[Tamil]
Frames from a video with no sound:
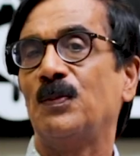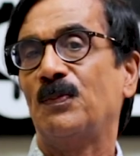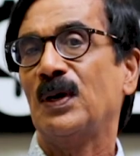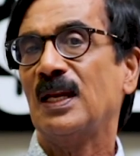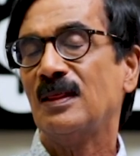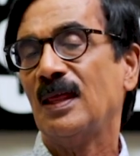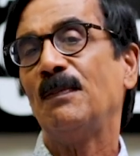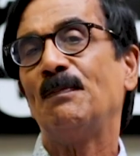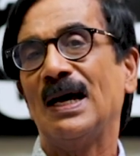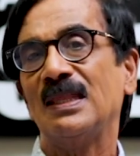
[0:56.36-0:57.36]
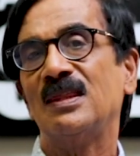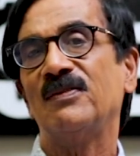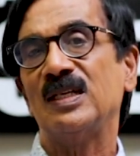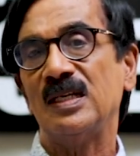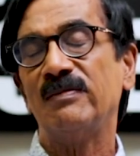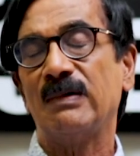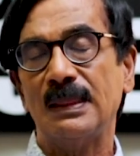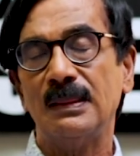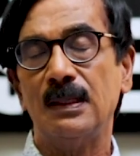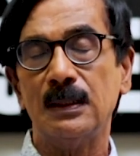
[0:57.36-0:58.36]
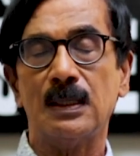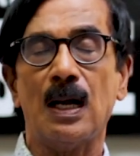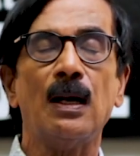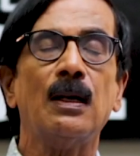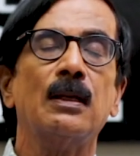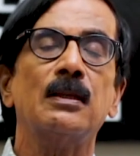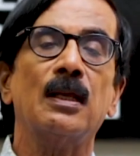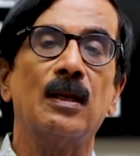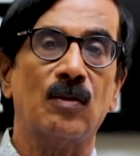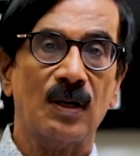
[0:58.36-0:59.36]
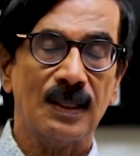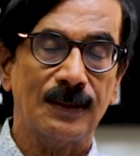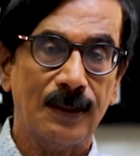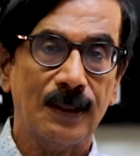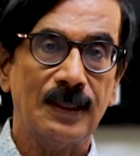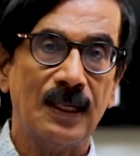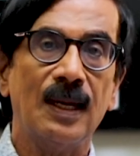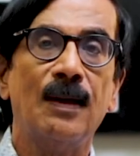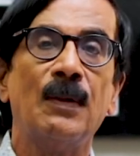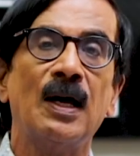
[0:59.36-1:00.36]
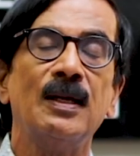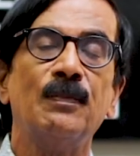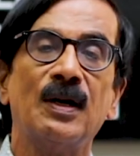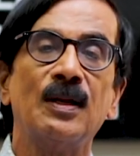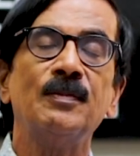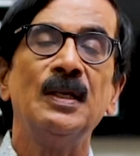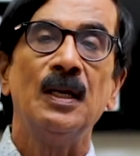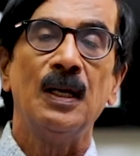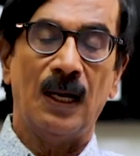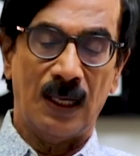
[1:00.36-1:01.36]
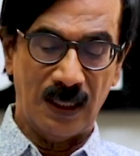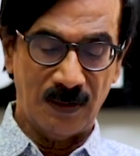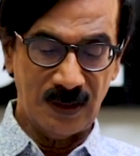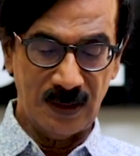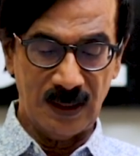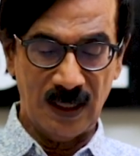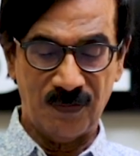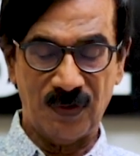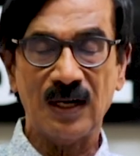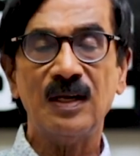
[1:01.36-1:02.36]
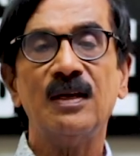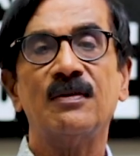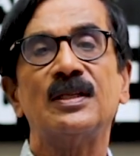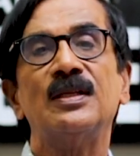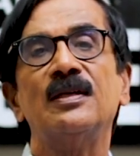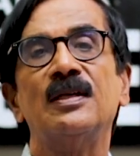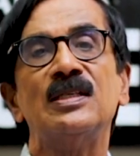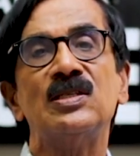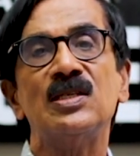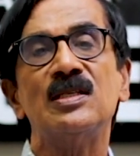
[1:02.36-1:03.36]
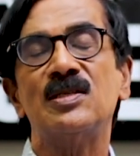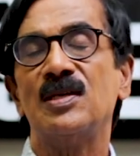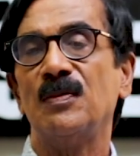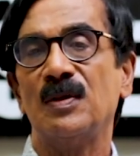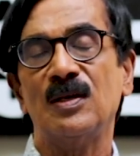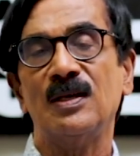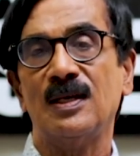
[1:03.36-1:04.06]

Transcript: ஒரு படத்தை பார்த்து விட்டு வந்து தாக்கத்தில் உட்காந்துருக்கேன் என்ன மாதிரி படம் அதாவது என் ஃப்ரெண்டு வந்து லிஸ்டின் ஸ்ரீவன்